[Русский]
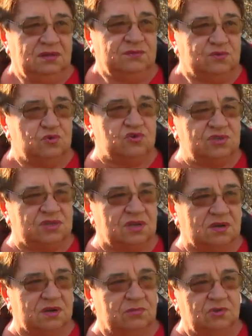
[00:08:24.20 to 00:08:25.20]
всю жизнь
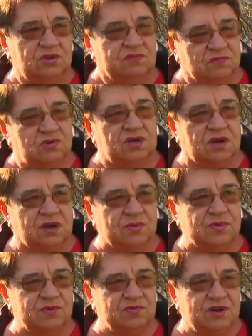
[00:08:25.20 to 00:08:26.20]
так работаем, вроде как и
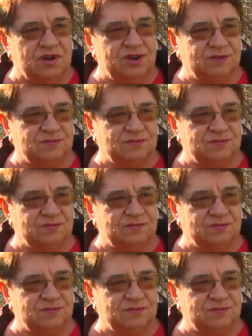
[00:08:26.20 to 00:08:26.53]
привыкли.